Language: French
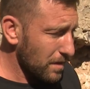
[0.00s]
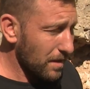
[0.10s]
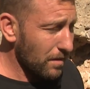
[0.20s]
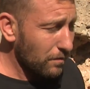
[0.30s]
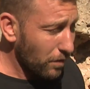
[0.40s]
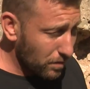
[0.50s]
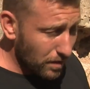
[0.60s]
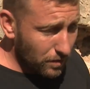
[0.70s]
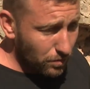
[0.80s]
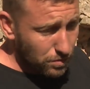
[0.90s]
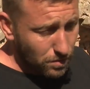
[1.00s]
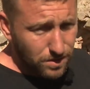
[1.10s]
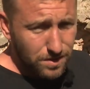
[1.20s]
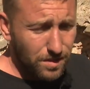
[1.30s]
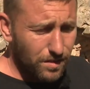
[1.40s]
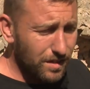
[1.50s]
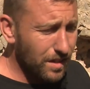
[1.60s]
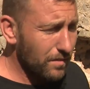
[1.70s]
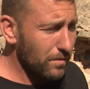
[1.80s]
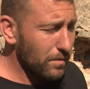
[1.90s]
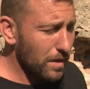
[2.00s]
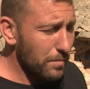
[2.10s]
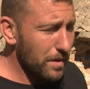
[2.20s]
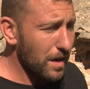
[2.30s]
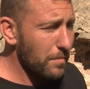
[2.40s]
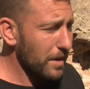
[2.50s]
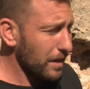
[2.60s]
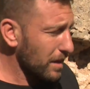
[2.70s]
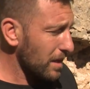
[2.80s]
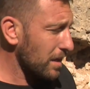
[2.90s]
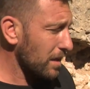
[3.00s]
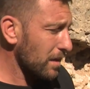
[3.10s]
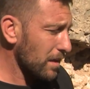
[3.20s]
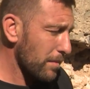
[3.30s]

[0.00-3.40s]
Et une fois qu'on avait une grosse quantité, on, appelle la mairie,